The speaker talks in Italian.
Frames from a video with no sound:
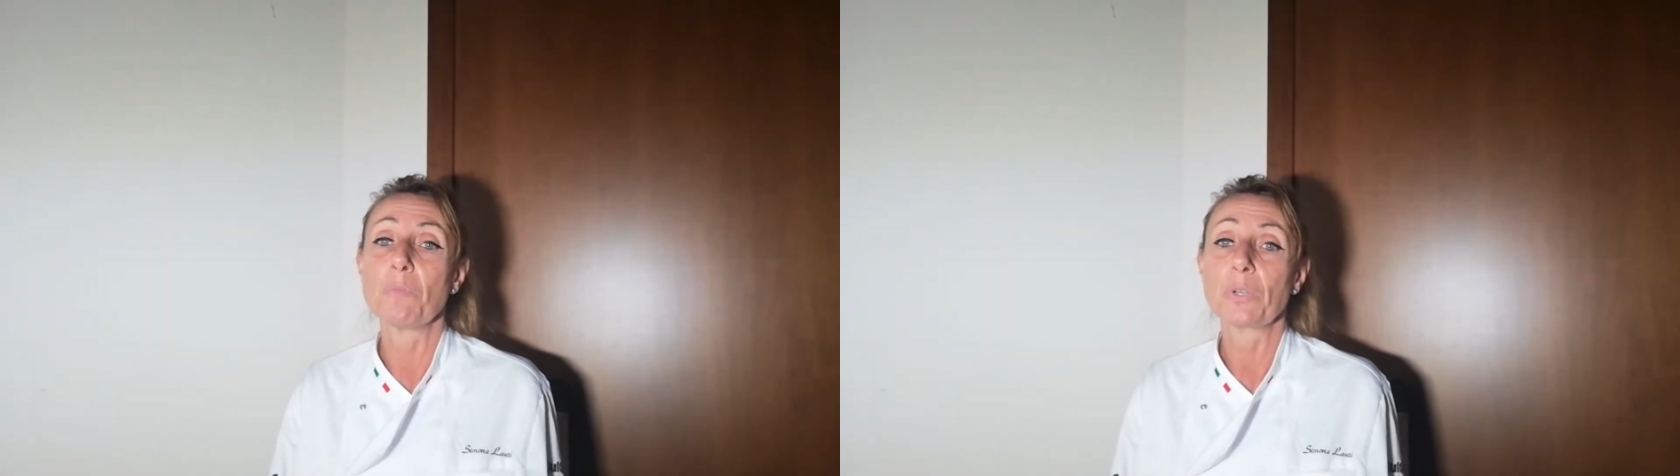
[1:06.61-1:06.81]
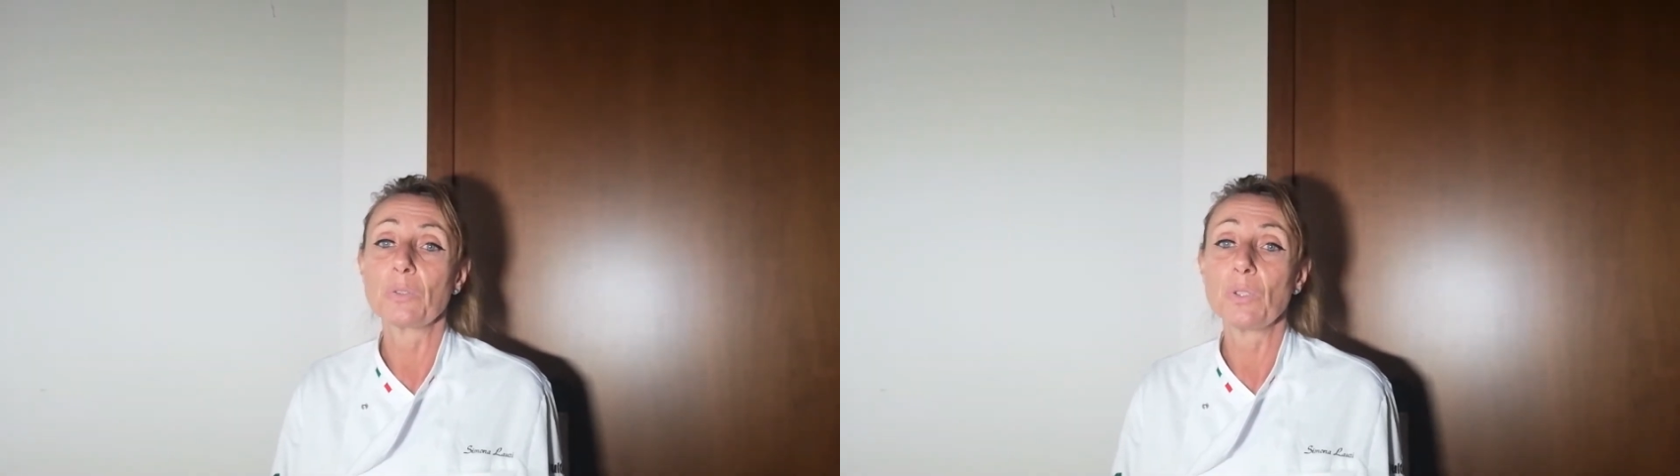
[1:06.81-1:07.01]

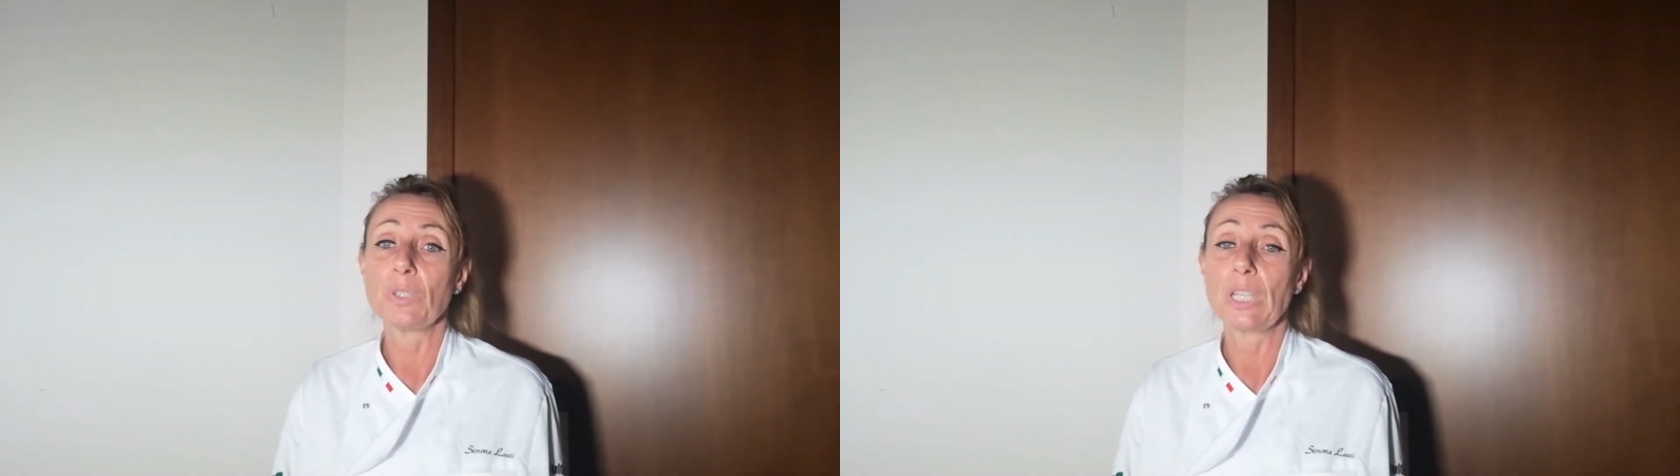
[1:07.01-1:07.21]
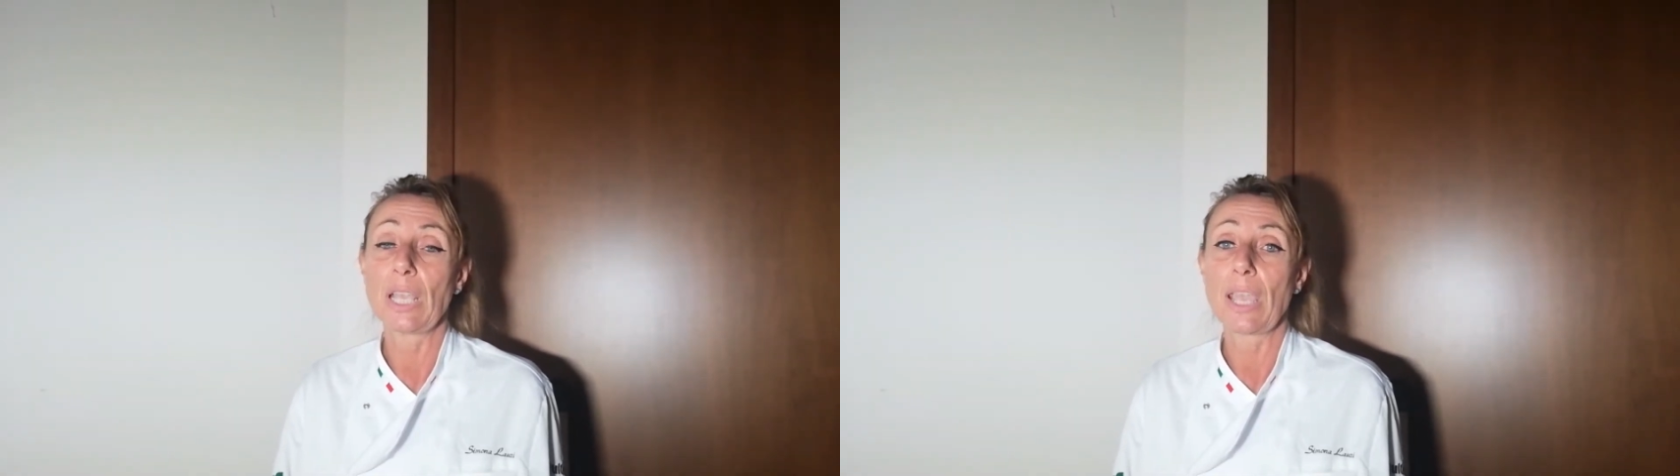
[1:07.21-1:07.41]

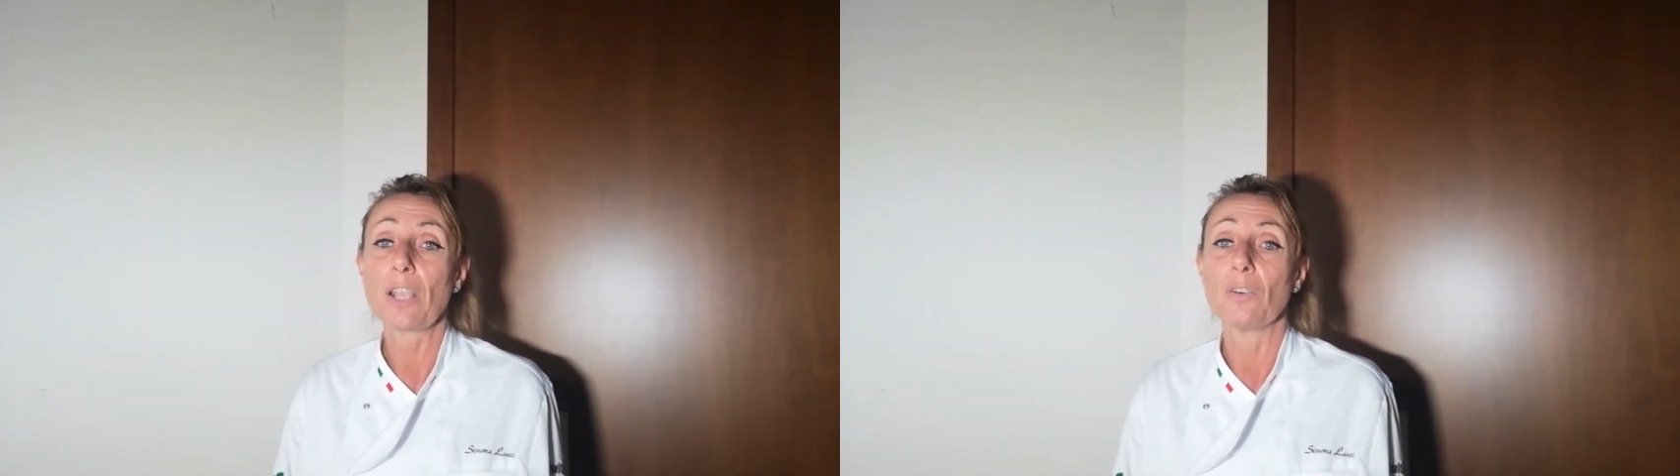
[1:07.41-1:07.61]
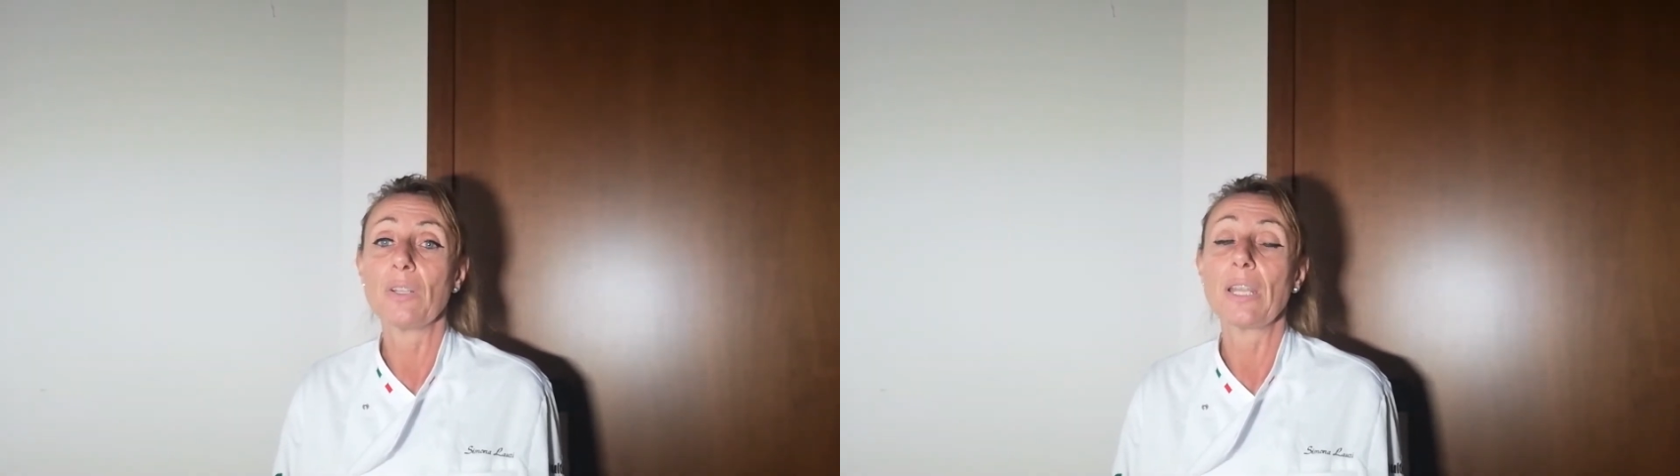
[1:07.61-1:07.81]
prodotti che
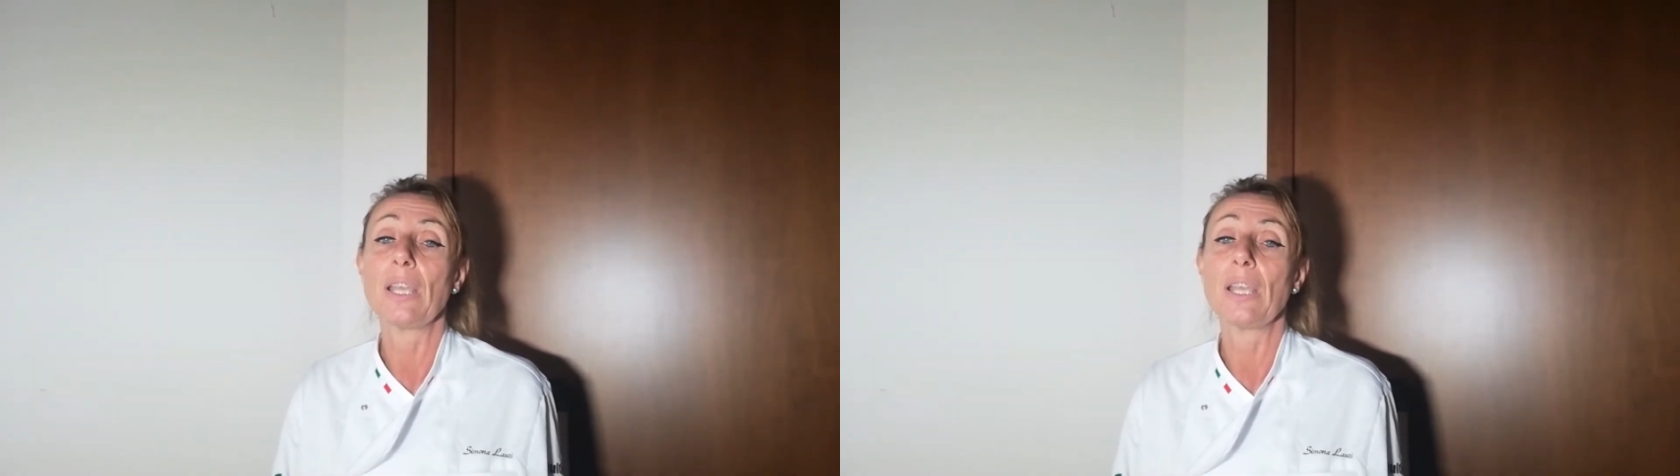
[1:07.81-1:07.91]
con